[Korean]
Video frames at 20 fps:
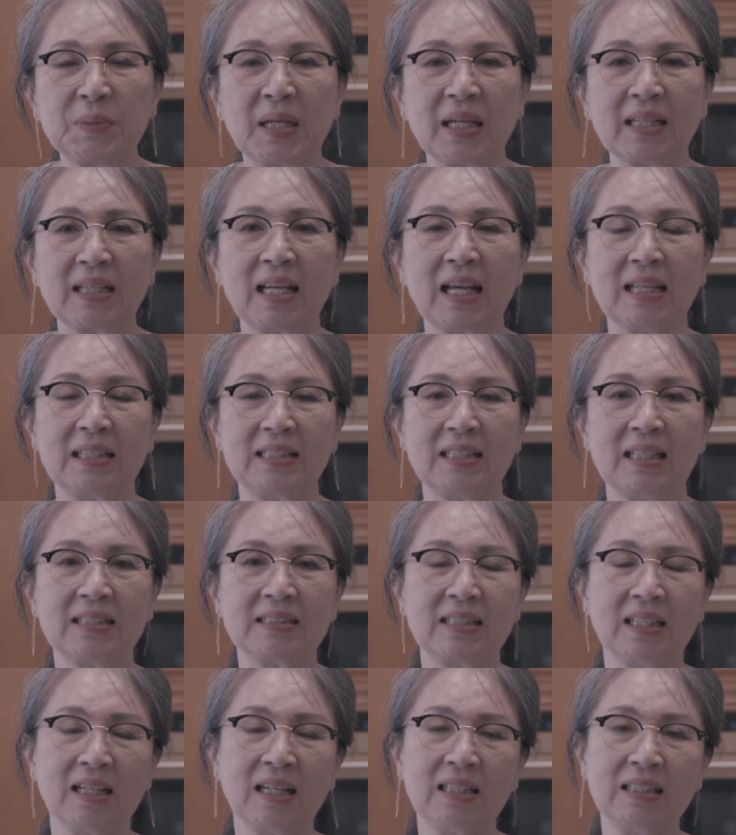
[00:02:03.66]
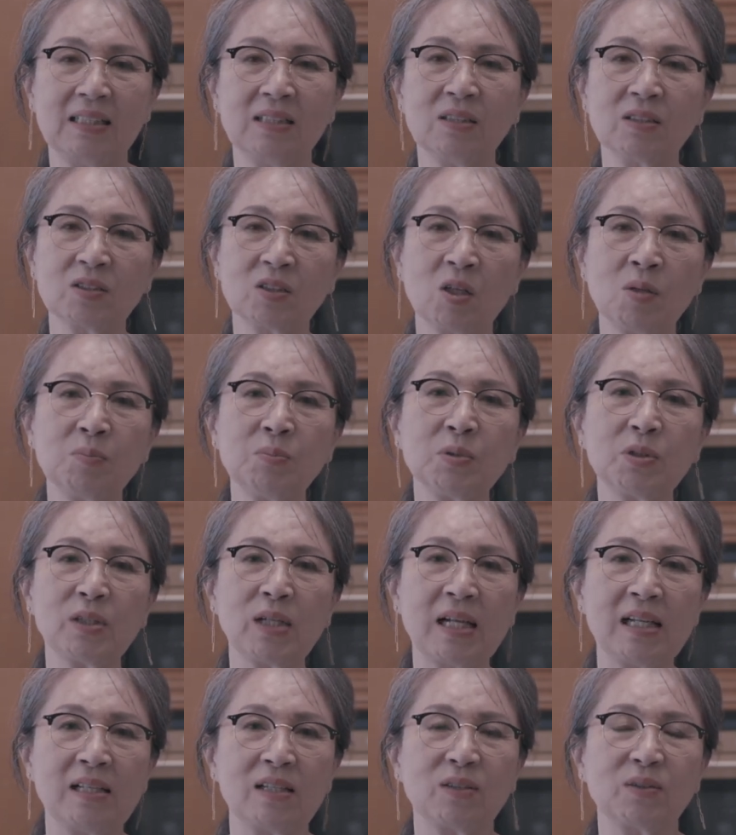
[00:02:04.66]
준비한 게 아니라 제가 이런
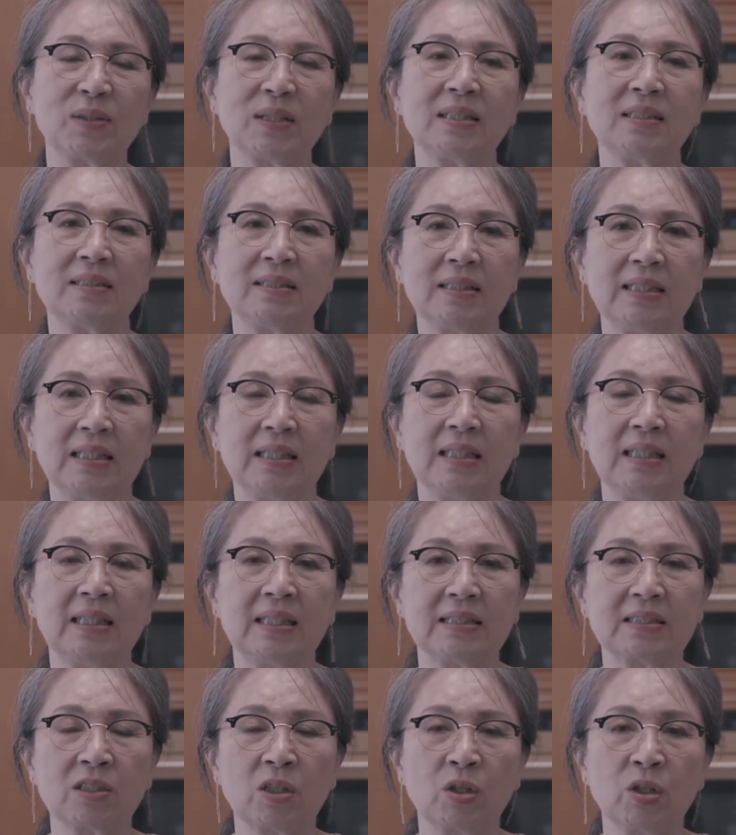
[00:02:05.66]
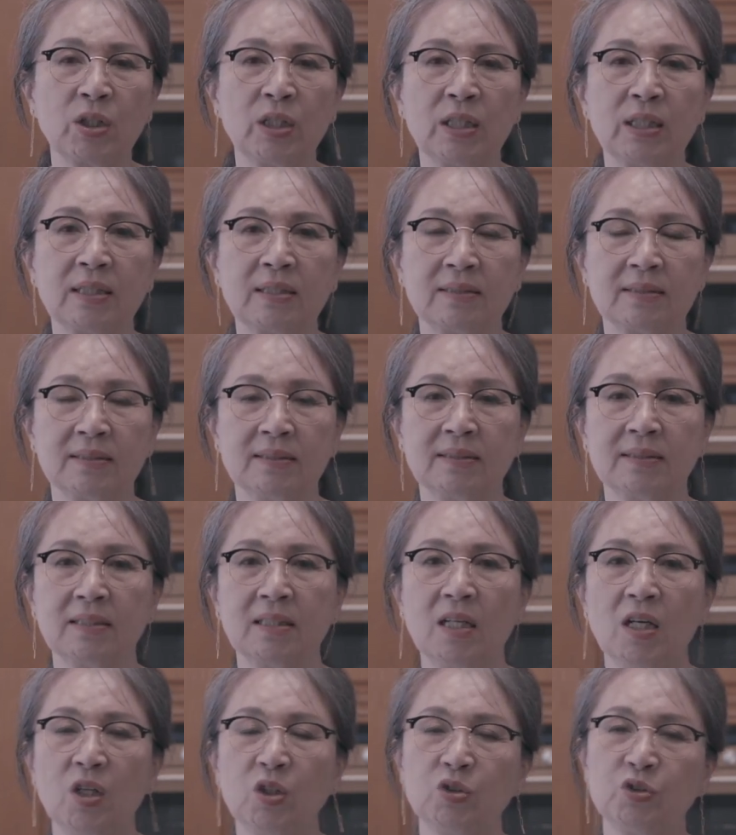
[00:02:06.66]
선물을 하려고 했더니 저희
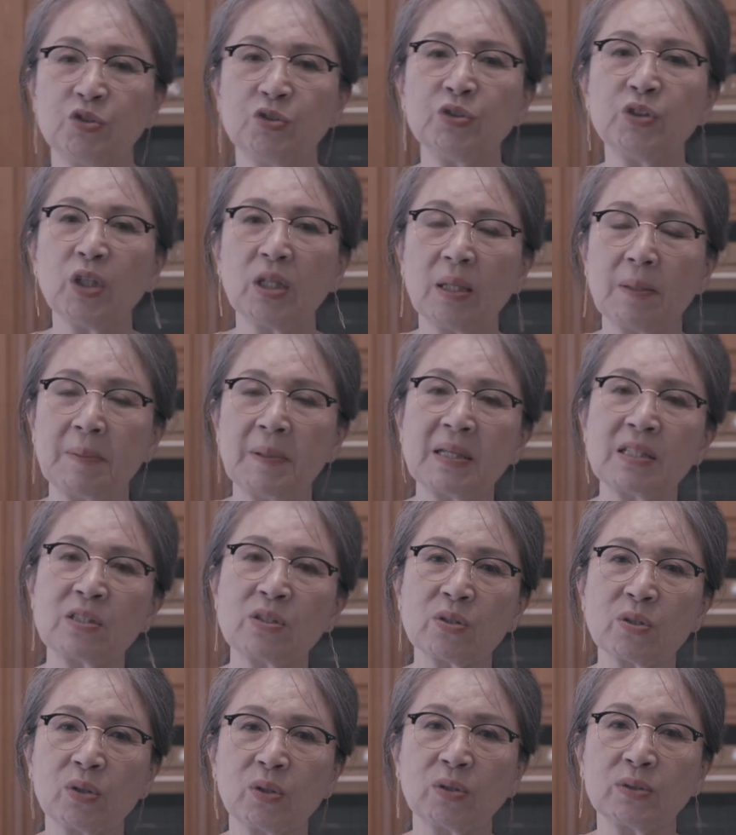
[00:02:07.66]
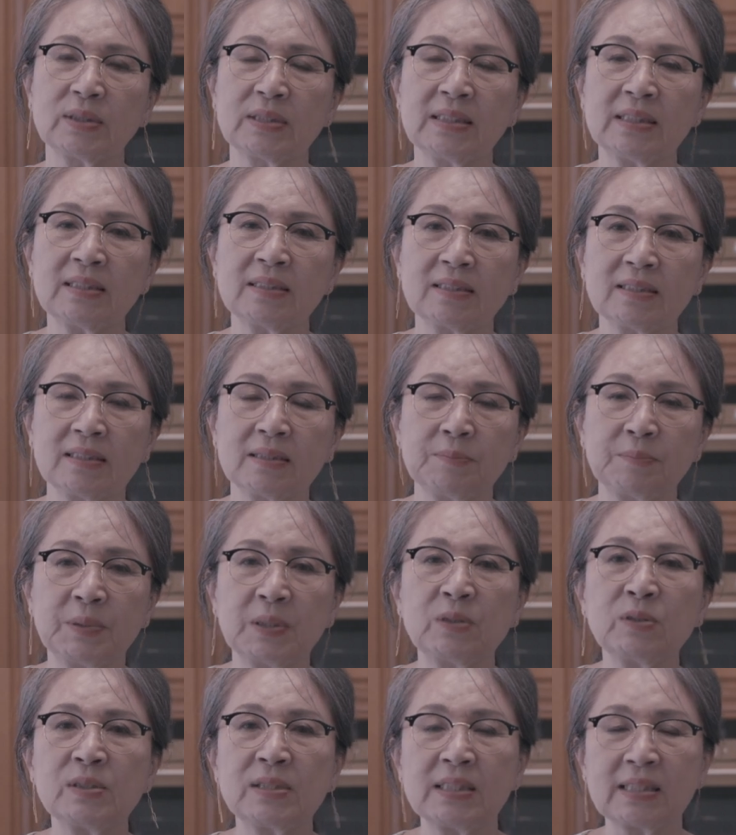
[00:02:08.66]
그 중년의 패션 찍은
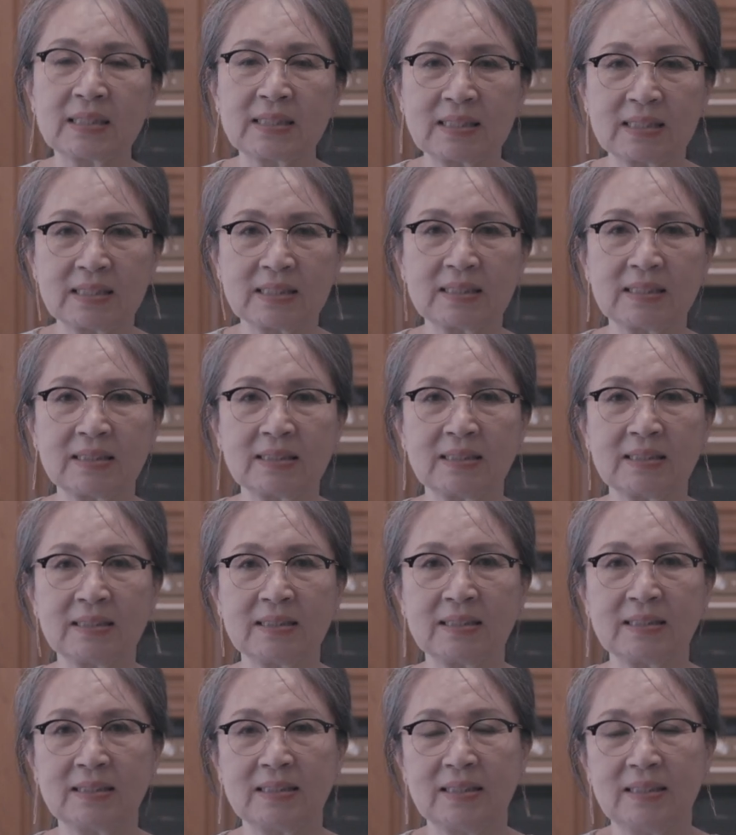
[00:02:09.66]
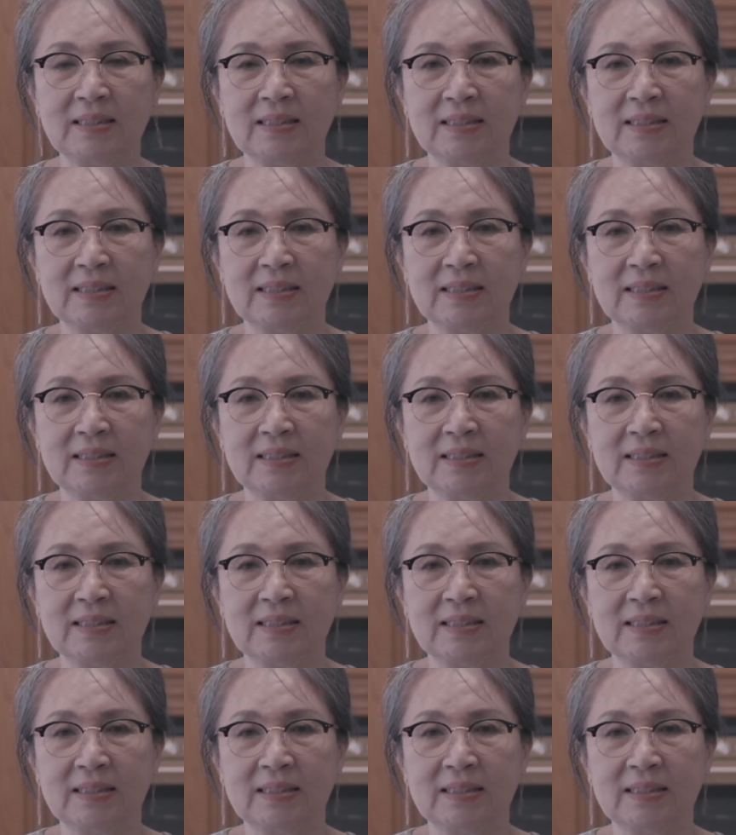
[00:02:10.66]
비쿨식스라는